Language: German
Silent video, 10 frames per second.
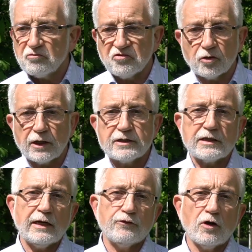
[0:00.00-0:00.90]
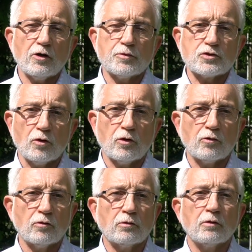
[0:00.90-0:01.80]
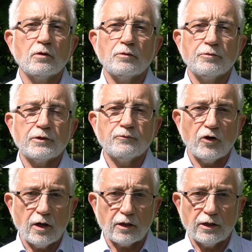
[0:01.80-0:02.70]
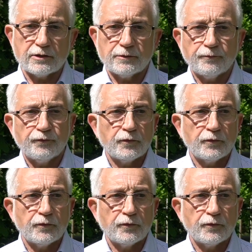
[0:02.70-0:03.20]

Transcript: für ganz einfache Besorgungen mit dem Fahrrad.